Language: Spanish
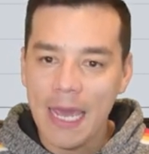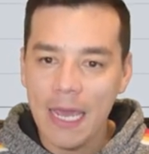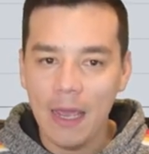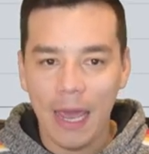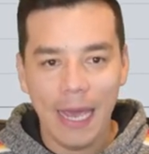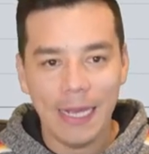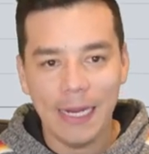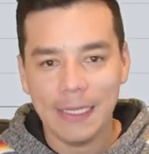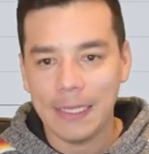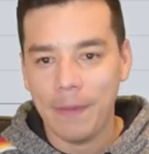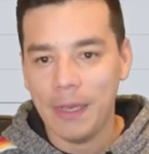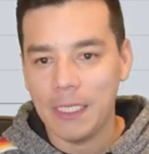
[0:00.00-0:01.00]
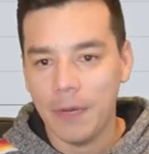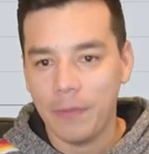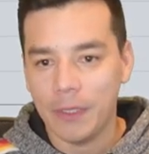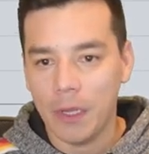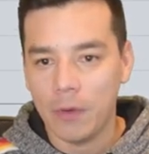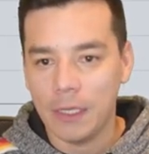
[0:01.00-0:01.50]
y en esta mecha
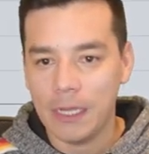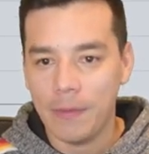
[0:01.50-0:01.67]
pues de una